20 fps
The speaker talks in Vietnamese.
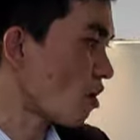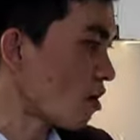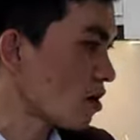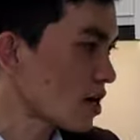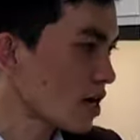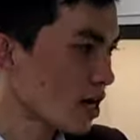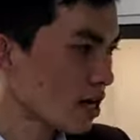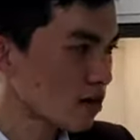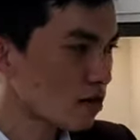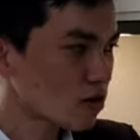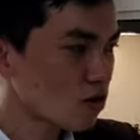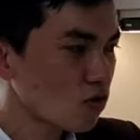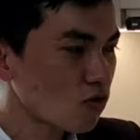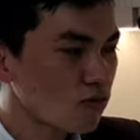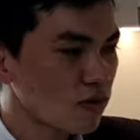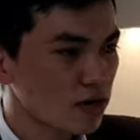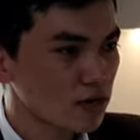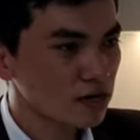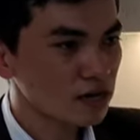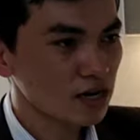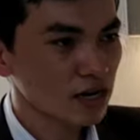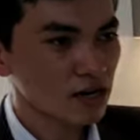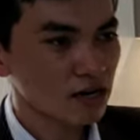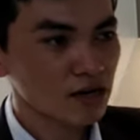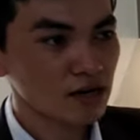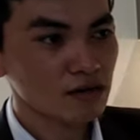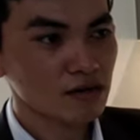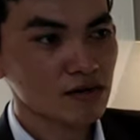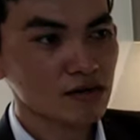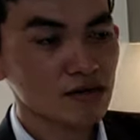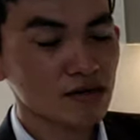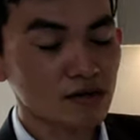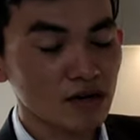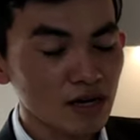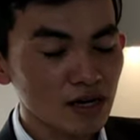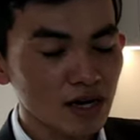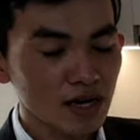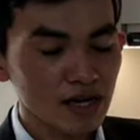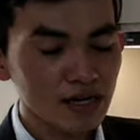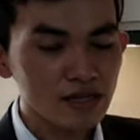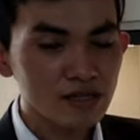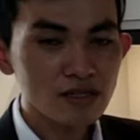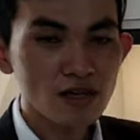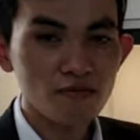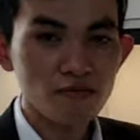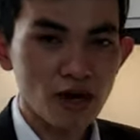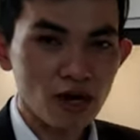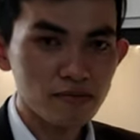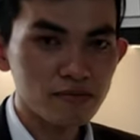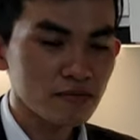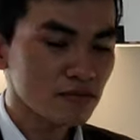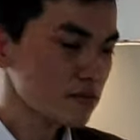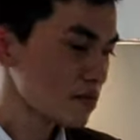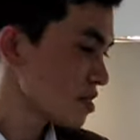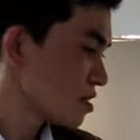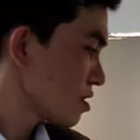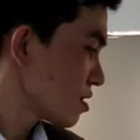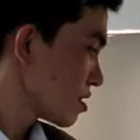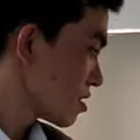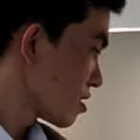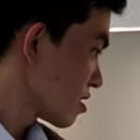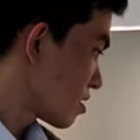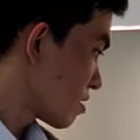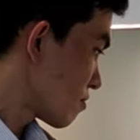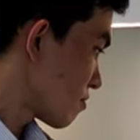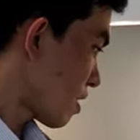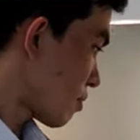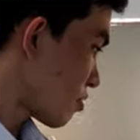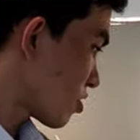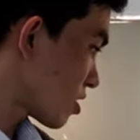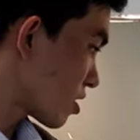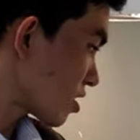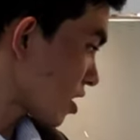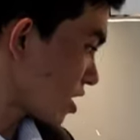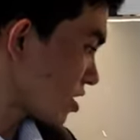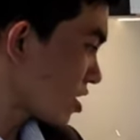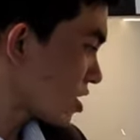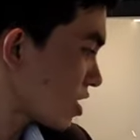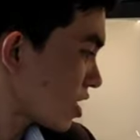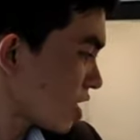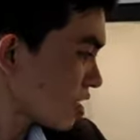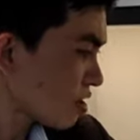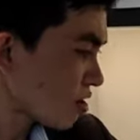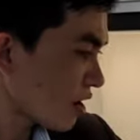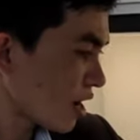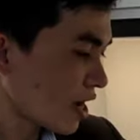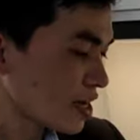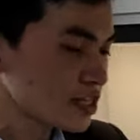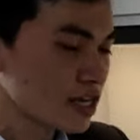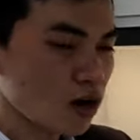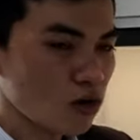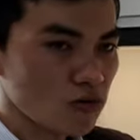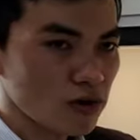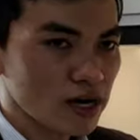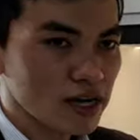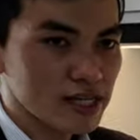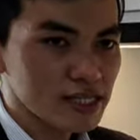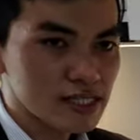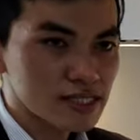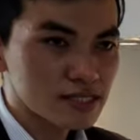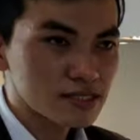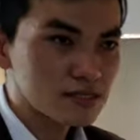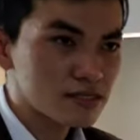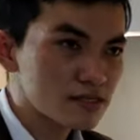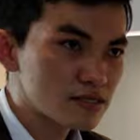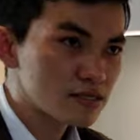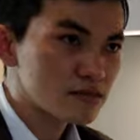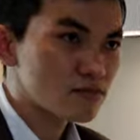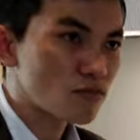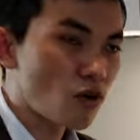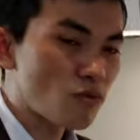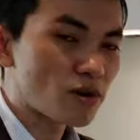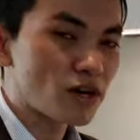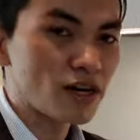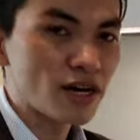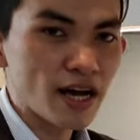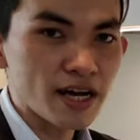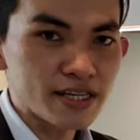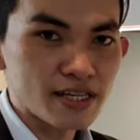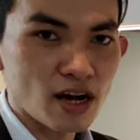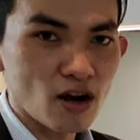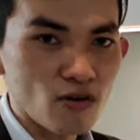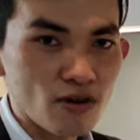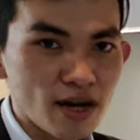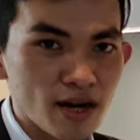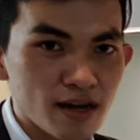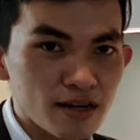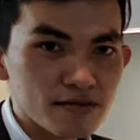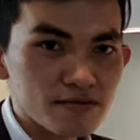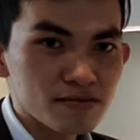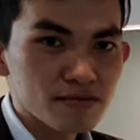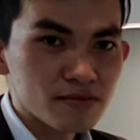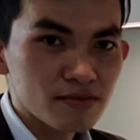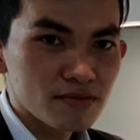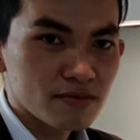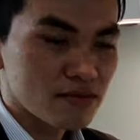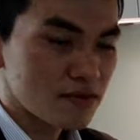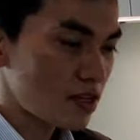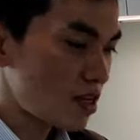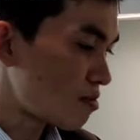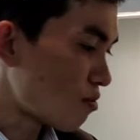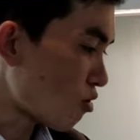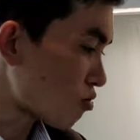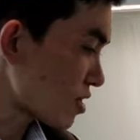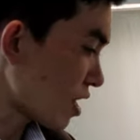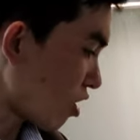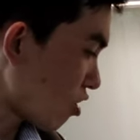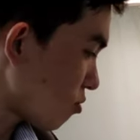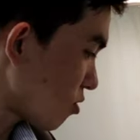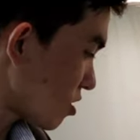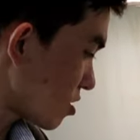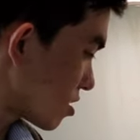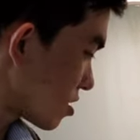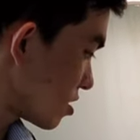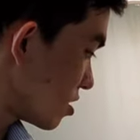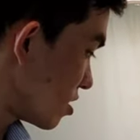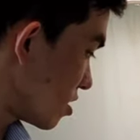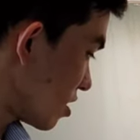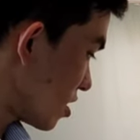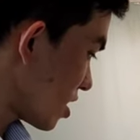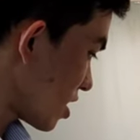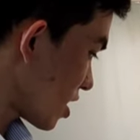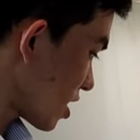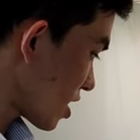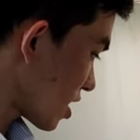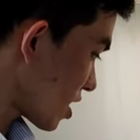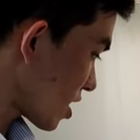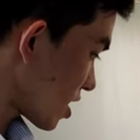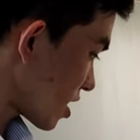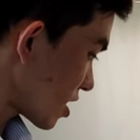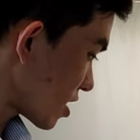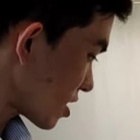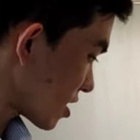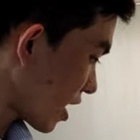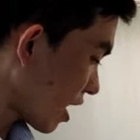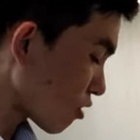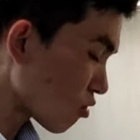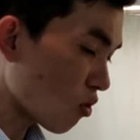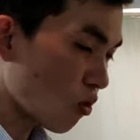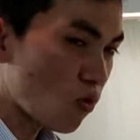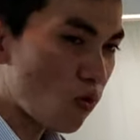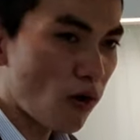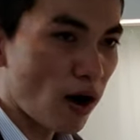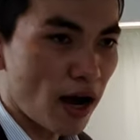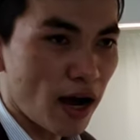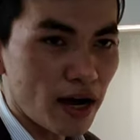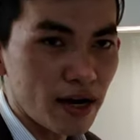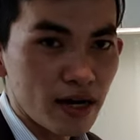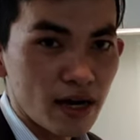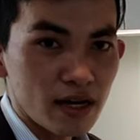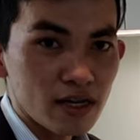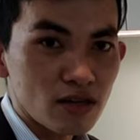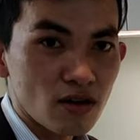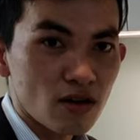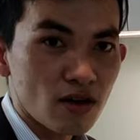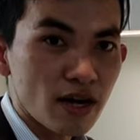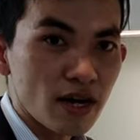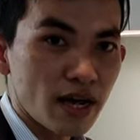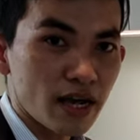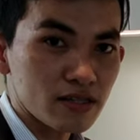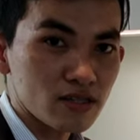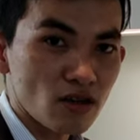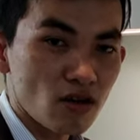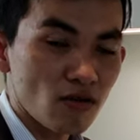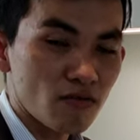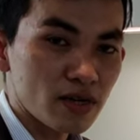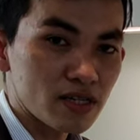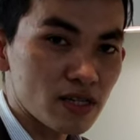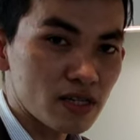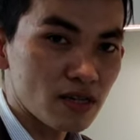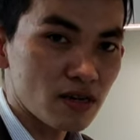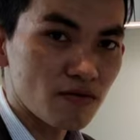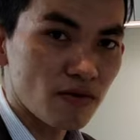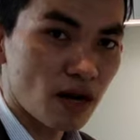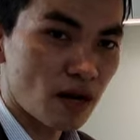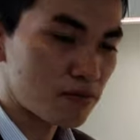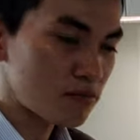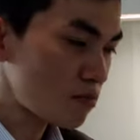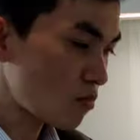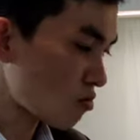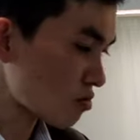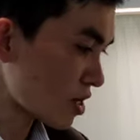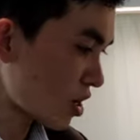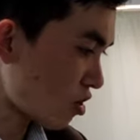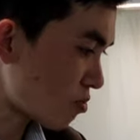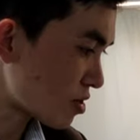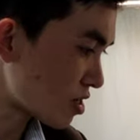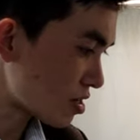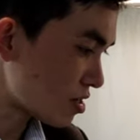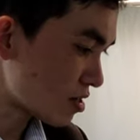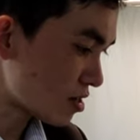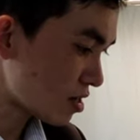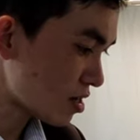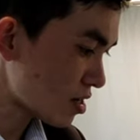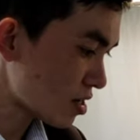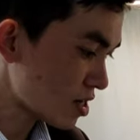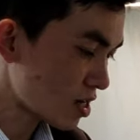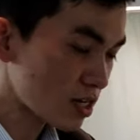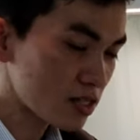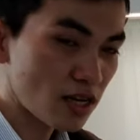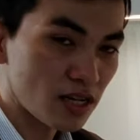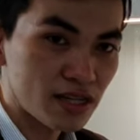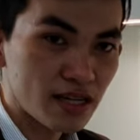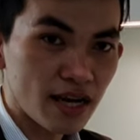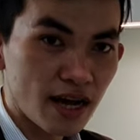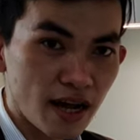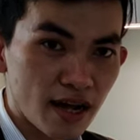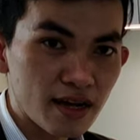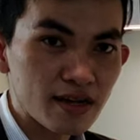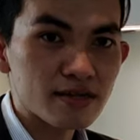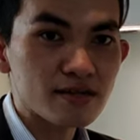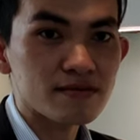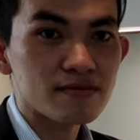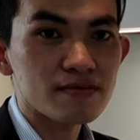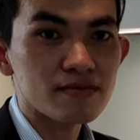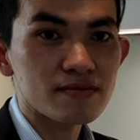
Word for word: bỏ ra khu vực để à, rửa ráy thực phẩm và mọi người có thể thiết kế theo hai chậu này bồn rửa hai chậu ha thì một chậu mình rửa à, rau củ quả để cho nó an toàn vệ sinh thực phẩm một chậu mình rửa thịt cá